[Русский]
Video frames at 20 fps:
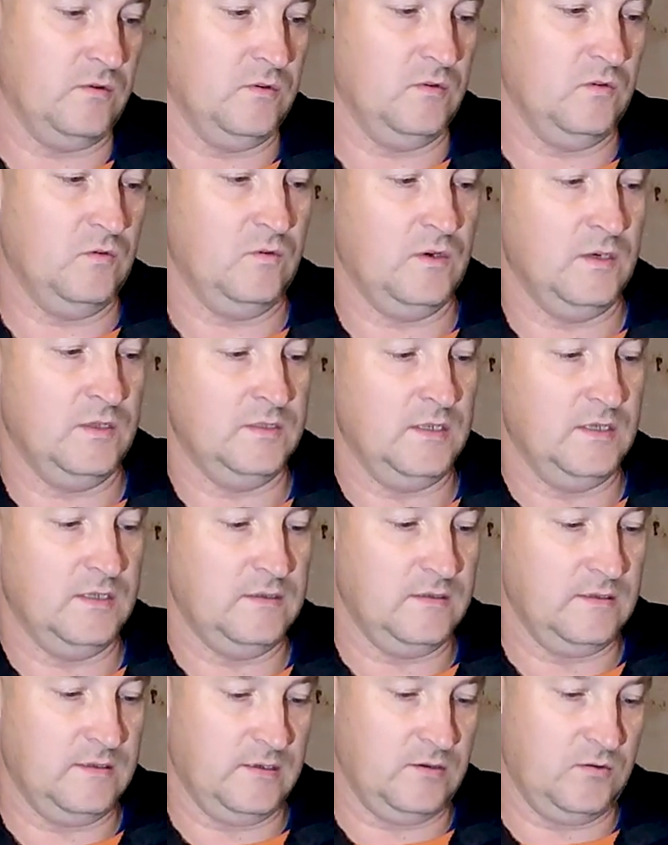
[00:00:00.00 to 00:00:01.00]
Ну, а
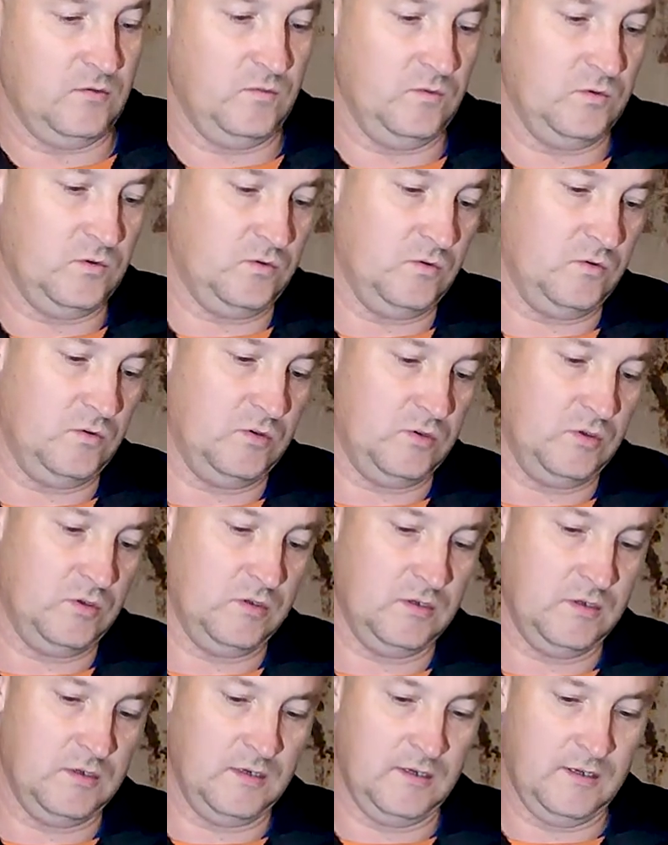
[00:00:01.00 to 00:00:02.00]
здесь, я думаю, что
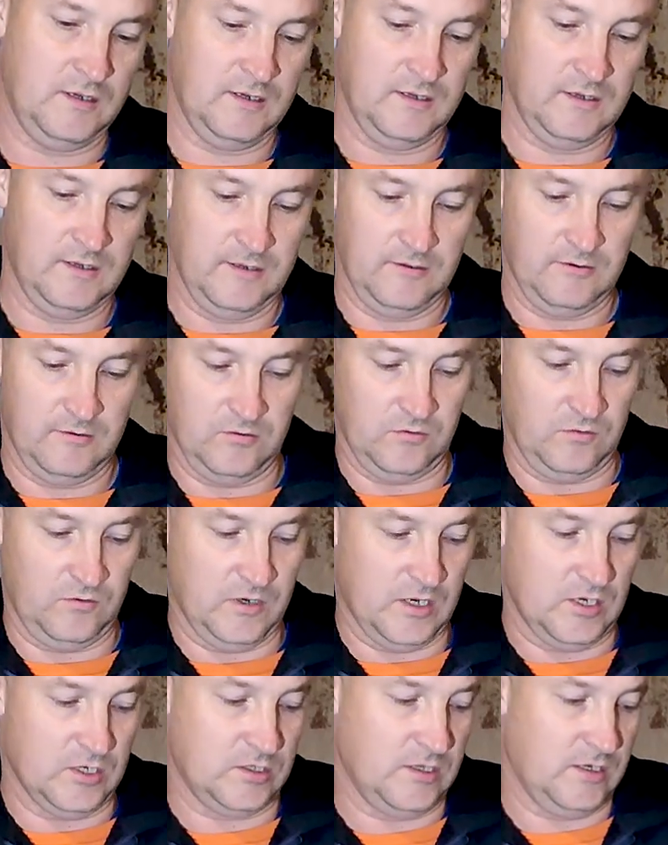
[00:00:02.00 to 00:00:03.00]

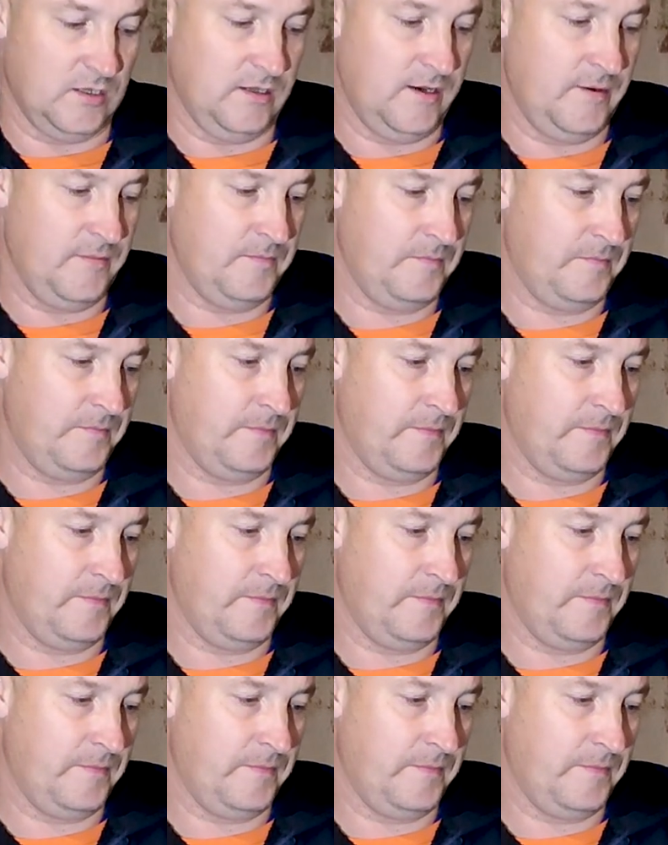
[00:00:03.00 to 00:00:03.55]
другая шкала